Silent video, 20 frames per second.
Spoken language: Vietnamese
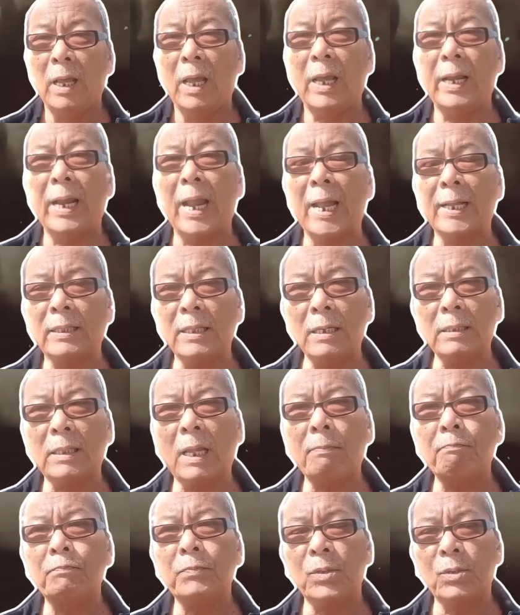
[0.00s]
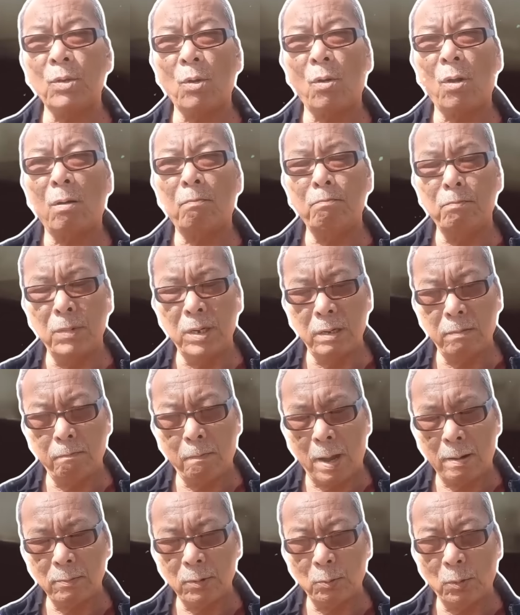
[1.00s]
thì Nga tức tốc cho
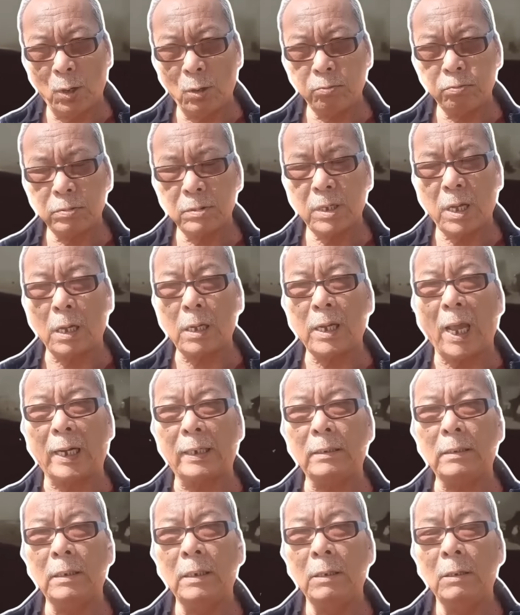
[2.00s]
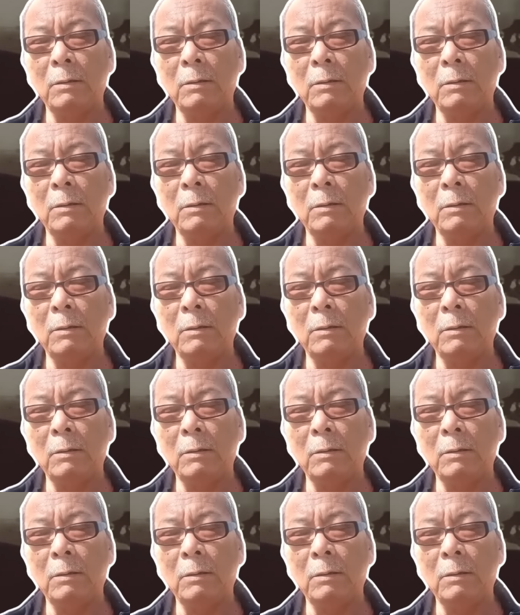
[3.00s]
Mi-31 cất cánh